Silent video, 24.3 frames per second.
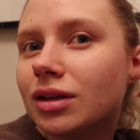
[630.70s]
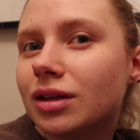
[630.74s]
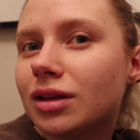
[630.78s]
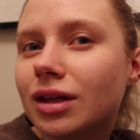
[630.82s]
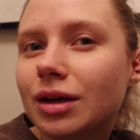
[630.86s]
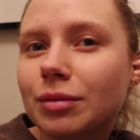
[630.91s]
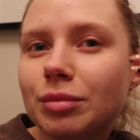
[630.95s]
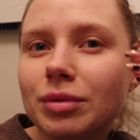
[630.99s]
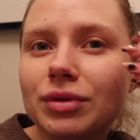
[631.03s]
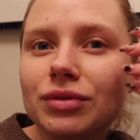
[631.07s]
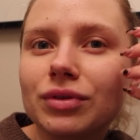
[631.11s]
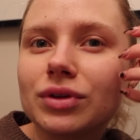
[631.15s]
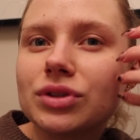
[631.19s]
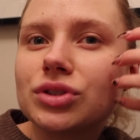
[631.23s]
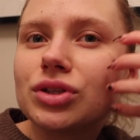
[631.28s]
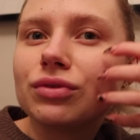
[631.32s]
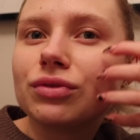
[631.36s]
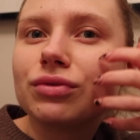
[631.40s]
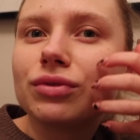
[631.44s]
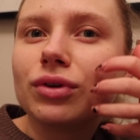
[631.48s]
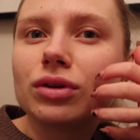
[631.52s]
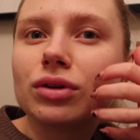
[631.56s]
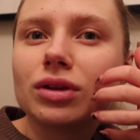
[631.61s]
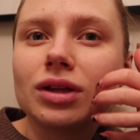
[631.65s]
jakby wiecie,
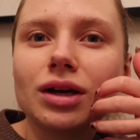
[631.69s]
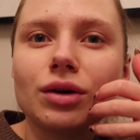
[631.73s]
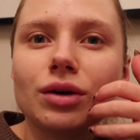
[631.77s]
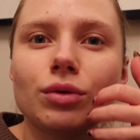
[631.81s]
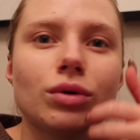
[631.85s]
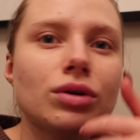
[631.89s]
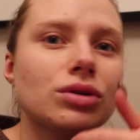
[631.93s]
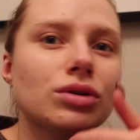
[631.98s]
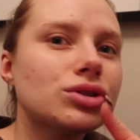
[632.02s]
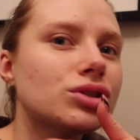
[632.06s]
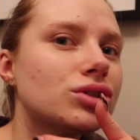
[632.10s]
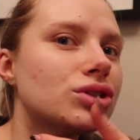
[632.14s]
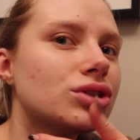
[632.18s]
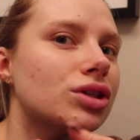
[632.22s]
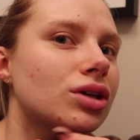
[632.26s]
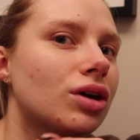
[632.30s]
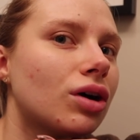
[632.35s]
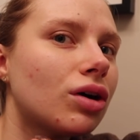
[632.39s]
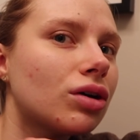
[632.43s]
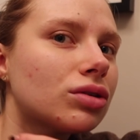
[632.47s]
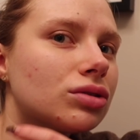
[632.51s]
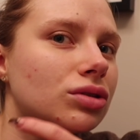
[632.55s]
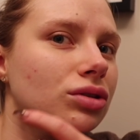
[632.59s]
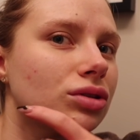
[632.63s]
w odległości
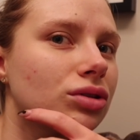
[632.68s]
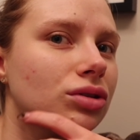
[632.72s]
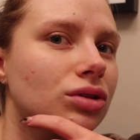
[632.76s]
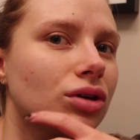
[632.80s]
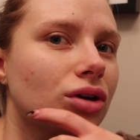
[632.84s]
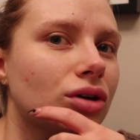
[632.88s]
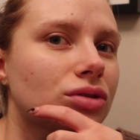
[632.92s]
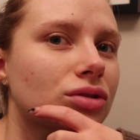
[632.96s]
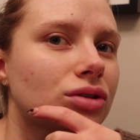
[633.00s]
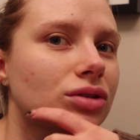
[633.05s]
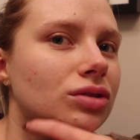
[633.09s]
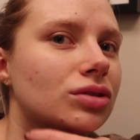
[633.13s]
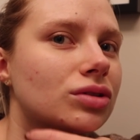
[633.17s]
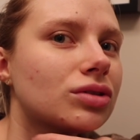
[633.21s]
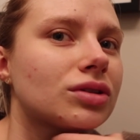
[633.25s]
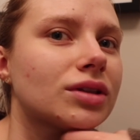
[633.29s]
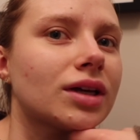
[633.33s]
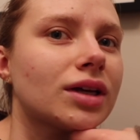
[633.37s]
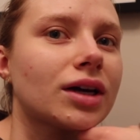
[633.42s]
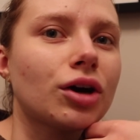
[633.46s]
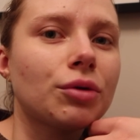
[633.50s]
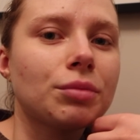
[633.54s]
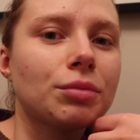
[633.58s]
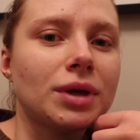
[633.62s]
od, od
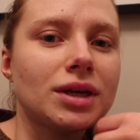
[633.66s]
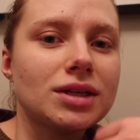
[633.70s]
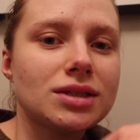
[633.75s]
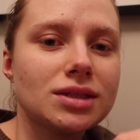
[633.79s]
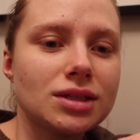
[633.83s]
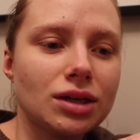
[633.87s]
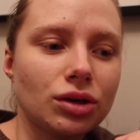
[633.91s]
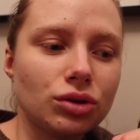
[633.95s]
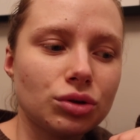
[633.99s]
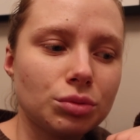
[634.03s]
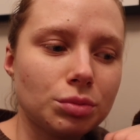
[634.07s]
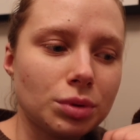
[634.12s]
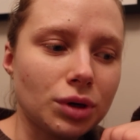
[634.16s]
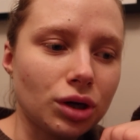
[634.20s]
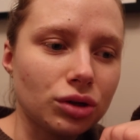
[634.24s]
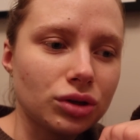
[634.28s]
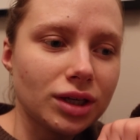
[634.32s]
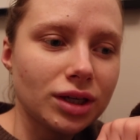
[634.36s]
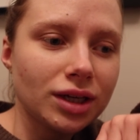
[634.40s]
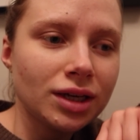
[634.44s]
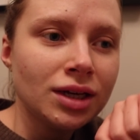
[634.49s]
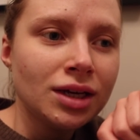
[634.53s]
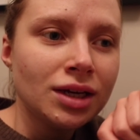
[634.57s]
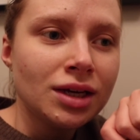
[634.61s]
tego miejsca, od
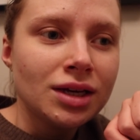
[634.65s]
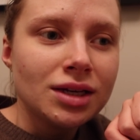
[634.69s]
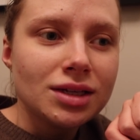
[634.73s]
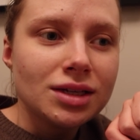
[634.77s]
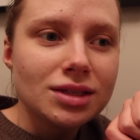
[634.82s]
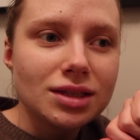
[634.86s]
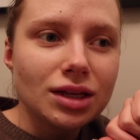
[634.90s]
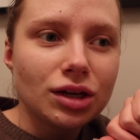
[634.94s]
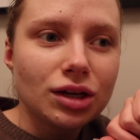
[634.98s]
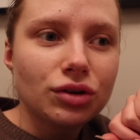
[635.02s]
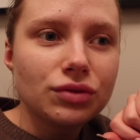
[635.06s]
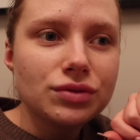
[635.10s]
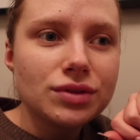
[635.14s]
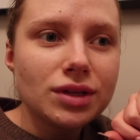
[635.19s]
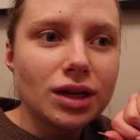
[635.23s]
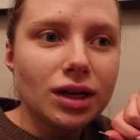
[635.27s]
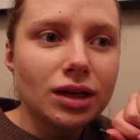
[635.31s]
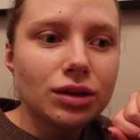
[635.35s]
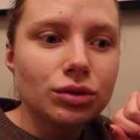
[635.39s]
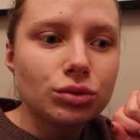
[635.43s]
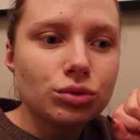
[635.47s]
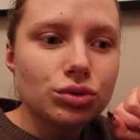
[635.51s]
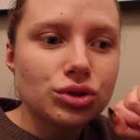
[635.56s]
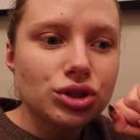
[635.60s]
brody, z tego
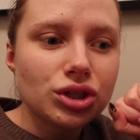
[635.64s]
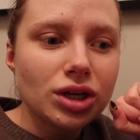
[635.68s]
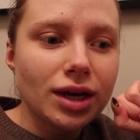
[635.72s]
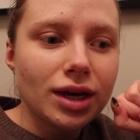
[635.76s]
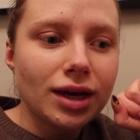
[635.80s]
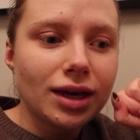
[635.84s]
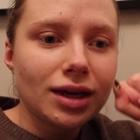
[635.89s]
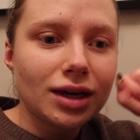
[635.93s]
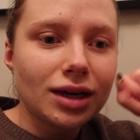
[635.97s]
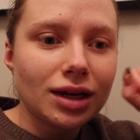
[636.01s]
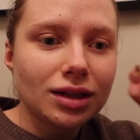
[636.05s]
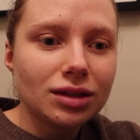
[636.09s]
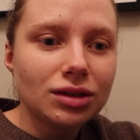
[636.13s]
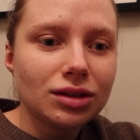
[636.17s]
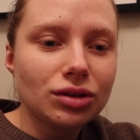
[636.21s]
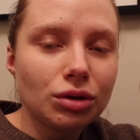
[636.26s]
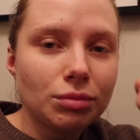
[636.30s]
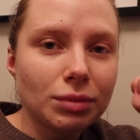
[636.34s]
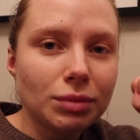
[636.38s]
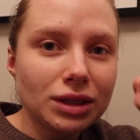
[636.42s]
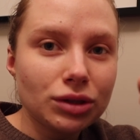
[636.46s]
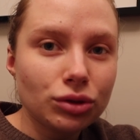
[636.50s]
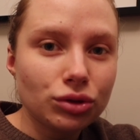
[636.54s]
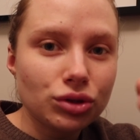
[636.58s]
względu, że retinol
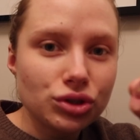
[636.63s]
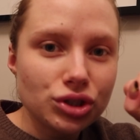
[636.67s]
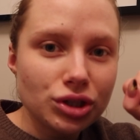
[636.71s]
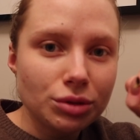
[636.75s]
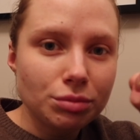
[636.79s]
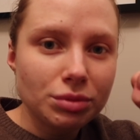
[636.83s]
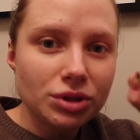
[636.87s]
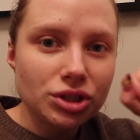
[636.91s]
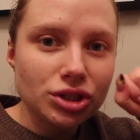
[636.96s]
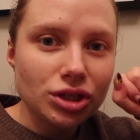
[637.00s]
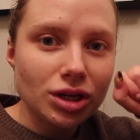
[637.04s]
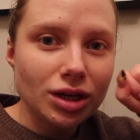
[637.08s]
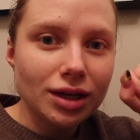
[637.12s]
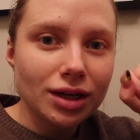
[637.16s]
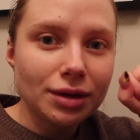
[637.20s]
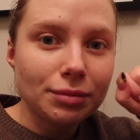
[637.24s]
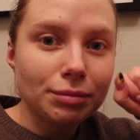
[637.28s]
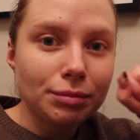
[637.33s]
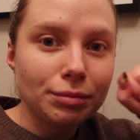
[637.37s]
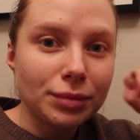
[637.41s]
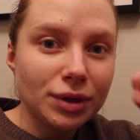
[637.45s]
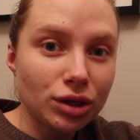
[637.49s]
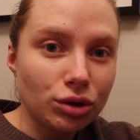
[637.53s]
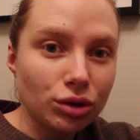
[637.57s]
ma to do siebie, że
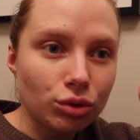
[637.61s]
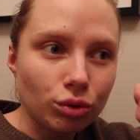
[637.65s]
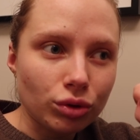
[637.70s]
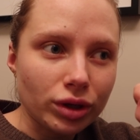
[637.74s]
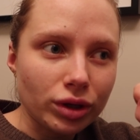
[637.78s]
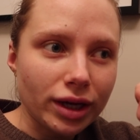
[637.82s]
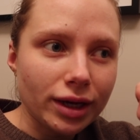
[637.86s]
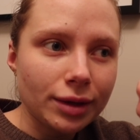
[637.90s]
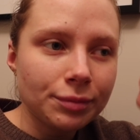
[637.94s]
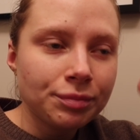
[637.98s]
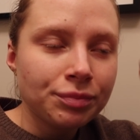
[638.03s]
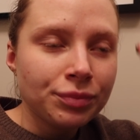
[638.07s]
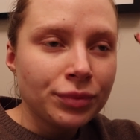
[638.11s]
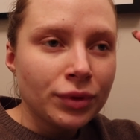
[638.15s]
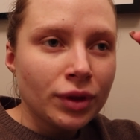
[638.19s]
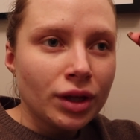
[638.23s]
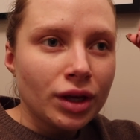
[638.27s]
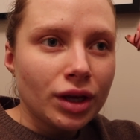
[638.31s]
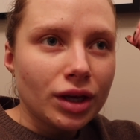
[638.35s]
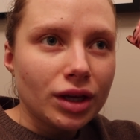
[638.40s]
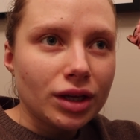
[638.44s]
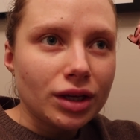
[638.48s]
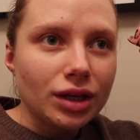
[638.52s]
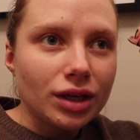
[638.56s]
migruje.
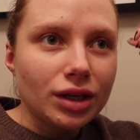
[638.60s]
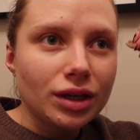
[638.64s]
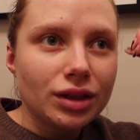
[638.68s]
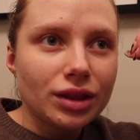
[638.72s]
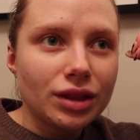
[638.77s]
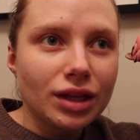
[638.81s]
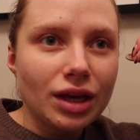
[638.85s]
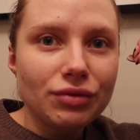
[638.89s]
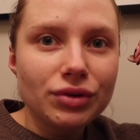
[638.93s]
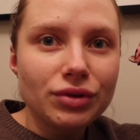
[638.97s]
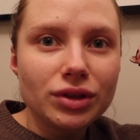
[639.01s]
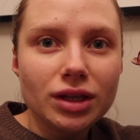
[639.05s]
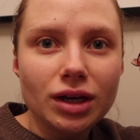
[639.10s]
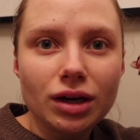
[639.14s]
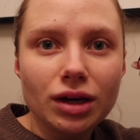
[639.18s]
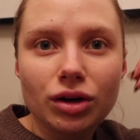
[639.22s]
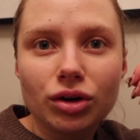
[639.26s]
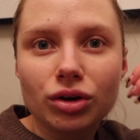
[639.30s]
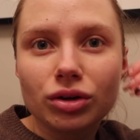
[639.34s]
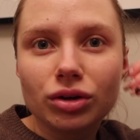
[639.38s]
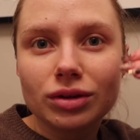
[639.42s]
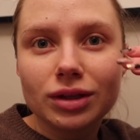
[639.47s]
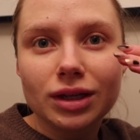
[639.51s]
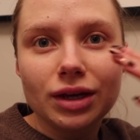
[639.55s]
I nawet jak
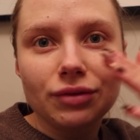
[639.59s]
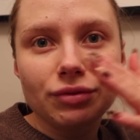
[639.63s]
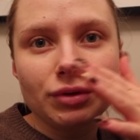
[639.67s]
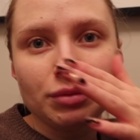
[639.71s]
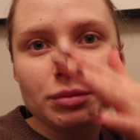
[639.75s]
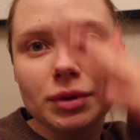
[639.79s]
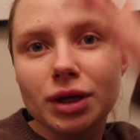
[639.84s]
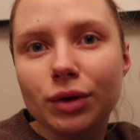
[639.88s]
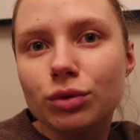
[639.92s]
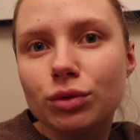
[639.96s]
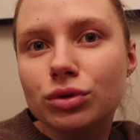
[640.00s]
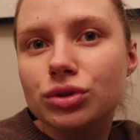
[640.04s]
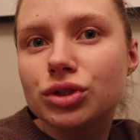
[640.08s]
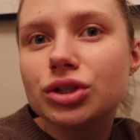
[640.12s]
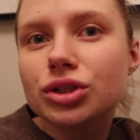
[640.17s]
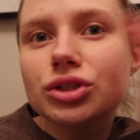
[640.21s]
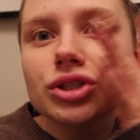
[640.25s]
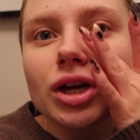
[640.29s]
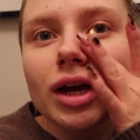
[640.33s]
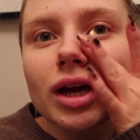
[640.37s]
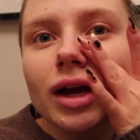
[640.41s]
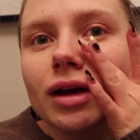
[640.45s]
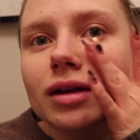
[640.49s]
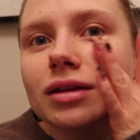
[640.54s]
go, nie wiem,
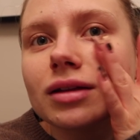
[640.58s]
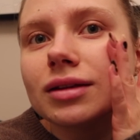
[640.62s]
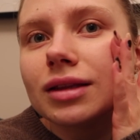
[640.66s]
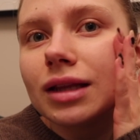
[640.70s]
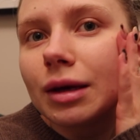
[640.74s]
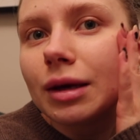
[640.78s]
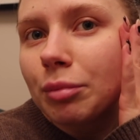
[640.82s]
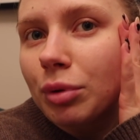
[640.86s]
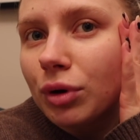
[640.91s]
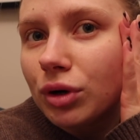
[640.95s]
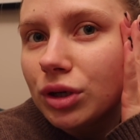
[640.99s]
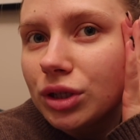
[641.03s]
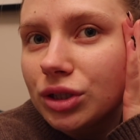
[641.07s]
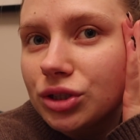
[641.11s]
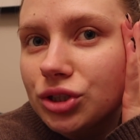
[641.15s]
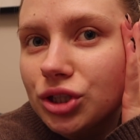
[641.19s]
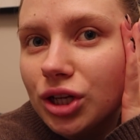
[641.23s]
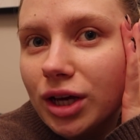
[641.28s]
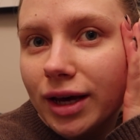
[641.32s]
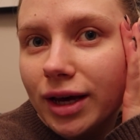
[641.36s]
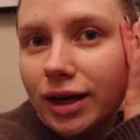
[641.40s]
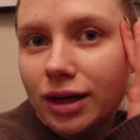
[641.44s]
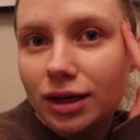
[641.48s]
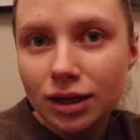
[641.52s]
nałożycie na
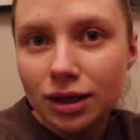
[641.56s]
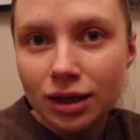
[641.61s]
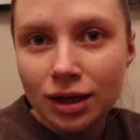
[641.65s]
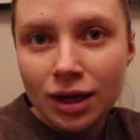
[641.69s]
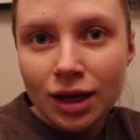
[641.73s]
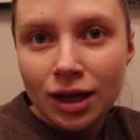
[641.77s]
policzek,